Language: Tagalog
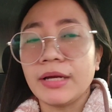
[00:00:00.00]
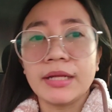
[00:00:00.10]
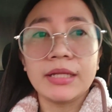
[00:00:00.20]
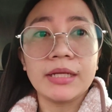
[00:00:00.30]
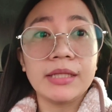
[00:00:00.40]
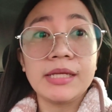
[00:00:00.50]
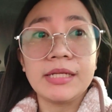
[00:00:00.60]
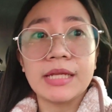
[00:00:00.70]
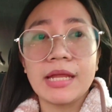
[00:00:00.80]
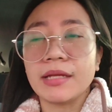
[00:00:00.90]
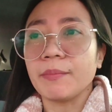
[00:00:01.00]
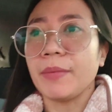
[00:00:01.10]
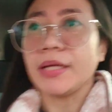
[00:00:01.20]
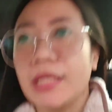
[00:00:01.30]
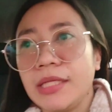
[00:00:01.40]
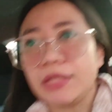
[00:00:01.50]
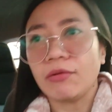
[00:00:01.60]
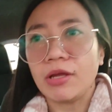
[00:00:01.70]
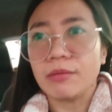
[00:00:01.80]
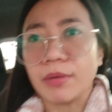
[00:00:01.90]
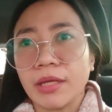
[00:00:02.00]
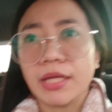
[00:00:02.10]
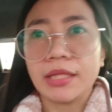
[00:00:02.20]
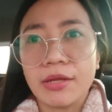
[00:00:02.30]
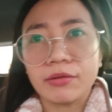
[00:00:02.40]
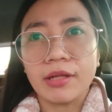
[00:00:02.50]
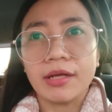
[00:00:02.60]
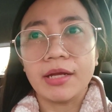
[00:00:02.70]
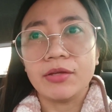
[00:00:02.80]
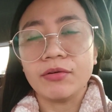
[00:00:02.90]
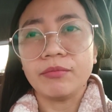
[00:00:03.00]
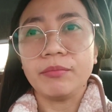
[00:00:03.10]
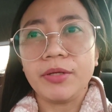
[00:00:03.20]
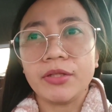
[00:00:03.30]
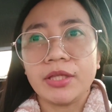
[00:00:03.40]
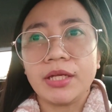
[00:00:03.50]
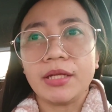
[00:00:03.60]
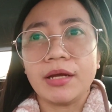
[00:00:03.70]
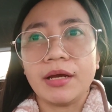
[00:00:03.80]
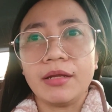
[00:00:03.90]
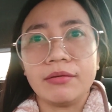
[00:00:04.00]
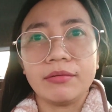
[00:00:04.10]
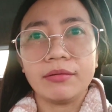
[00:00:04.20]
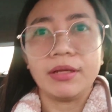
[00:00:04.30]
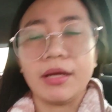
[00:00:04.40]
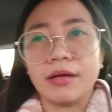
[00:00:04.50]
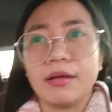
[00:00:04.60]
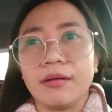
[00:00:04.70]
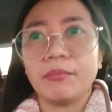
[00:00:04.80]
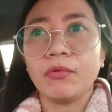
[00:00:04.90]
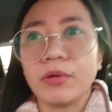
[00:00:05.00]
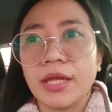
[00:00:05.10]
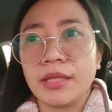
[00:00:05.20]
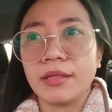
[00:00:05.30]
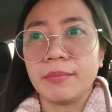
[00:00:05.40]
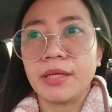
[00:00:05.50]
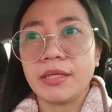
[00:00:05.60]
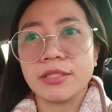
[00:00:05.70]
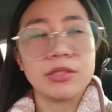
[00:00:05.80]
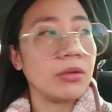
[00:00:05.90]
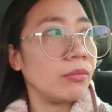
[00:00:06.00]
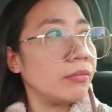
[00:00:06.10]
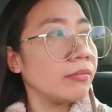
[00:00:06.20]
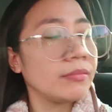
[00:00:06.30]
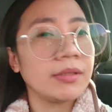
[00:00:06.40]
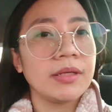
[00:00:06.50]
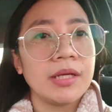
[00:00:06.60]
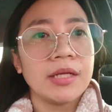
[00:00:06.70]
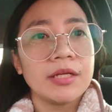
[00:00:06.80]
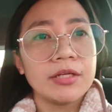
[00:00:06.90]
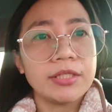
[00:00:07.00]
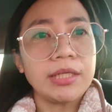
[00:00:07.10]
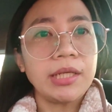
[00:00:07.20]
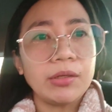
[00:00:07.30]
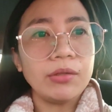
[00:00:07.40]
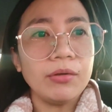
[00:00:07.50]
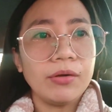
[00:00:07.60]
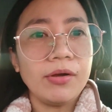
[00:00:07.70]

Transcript: So, ang ganda tingnan kapag nandito kayo makikita nyo talaga yung beauty ng ano, ng bukid na may snow. I'll see you doon.